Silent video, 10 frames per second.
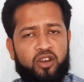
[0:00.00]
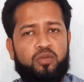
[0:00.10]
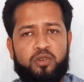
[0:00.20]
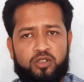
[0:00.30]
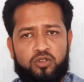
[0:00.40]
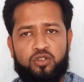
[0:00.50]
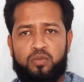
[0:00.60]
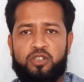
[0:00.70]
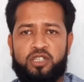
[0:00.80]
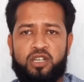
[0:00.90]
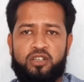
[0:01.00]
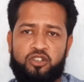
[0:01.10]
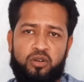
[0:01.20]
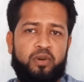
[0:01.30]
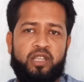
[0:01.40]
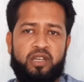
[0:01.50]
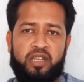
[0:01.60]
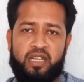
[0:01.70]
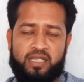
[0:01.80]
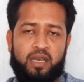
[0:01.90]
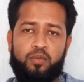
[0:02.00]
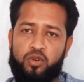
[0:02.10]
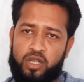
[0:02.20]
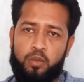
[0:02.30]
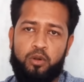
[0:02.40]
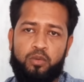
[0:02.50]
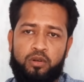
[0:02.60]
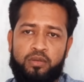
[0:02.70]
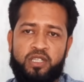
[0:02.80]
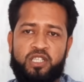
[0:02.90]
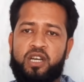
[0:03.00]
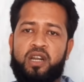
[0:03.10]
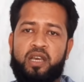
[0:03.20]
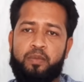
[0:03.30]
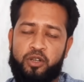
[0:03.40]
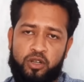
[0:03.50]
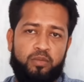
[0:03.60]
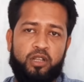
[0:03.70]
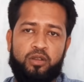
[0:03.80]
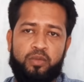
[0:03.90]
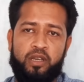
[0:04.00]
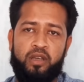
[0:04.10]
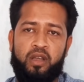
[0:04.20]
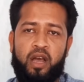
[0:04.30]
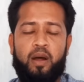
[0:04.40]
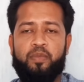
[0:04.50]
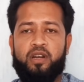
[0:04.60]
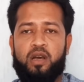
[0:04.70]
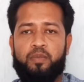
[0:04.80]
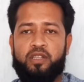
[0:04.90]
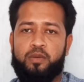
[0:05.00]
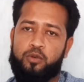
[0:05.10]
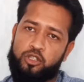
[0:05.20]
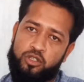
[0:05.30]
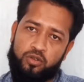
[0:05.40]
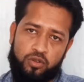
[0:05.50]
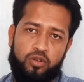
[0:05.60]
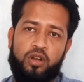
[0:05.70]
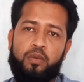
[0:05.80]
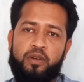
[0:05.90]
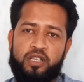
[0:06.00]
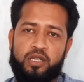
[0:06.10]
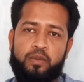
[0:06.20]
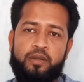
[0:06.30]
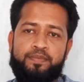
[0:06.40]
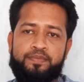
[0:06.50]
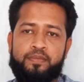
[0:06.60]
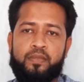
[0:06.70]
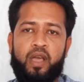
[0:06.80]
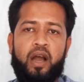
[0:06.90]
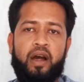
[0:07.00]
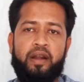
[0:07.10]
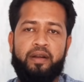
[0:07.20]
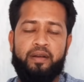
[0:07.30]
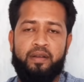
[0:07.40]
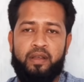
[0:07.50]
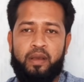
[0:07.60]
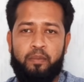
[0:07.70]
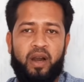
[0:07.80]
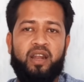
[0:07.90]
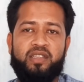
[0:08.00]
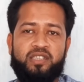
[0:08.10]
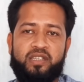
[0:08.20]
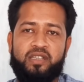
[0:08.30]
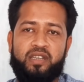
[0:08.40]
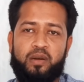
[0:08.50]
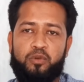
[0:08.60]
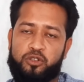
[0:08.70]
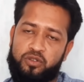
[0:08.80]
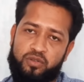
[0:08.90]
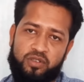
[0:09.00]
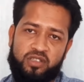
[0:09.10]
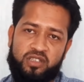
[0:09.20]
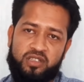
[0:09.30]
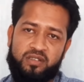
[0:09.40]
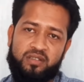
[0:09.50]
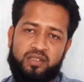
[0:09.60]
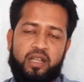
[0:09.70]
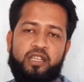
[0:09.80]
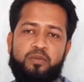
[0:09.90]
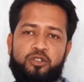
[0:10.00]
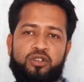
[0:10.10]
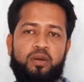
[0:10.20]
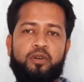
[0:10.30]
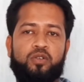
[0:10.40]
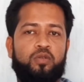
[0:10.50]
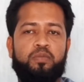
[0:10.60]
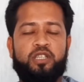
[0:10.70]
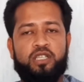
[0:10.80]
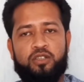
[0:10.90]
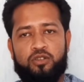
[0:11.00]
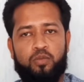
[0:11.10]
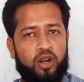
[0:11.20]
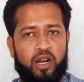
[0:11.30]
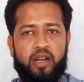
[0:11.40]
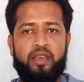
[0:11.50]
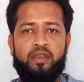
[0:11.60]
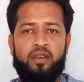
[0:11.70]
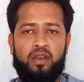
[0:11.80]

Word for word: এরকম কিছু সমস্যার সমাধান নিয়ে আজকে আমি কথা বলবো ইনশাআল্লাহ এই ভিডিওর মাধ্যমে আপনারা আপনাদের প্রশ্নের উত্তরগুলো পেয়ে যাবেন আর বাংলাদেশ থেকে যারা প্রশ্ন করতেছেন তাদের বিষয়ে আমার খুব বেশি কিছু বলার নাই